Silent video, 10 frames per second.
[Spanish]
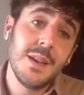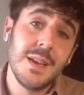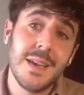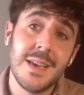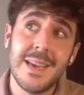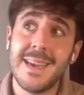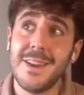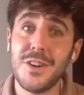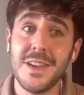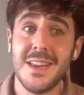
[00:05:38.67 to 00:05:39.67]
eh,
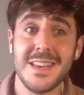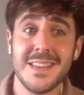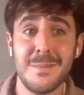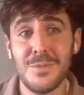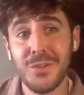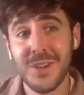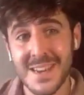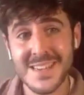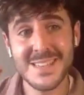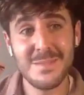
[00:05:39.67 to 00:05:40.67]
creo que excepto
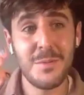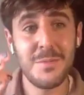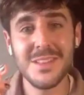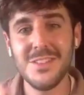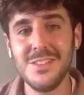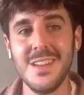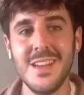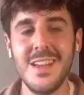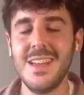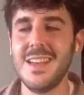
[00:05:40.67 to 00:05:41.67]
en este momento,
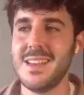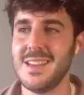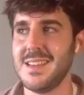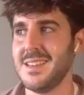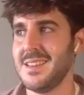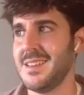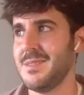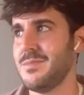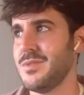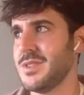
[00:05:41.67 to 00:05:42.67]

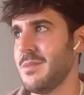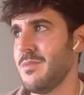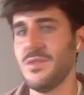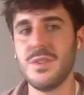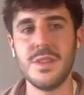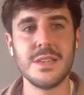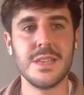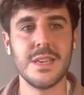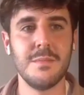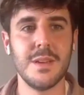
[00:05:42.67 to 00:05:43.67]
eh, pues a lo mejor
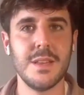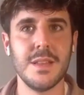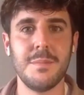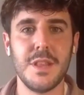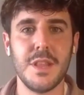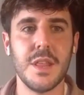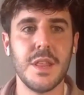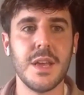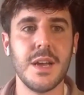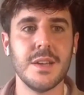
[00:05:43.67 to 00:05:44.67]
desde que me
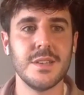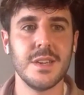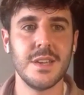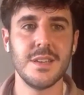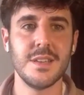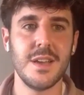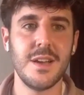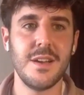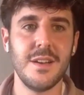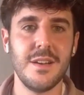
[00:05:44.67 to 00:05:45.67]
independicé de casa, que
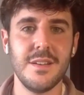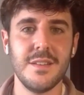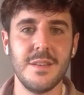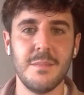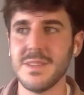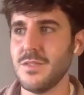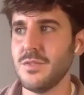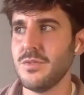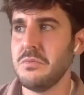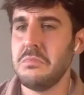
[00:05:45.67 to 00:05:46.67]
ya, ya han
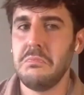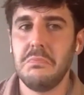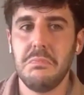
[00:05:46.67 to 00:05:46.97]
pasado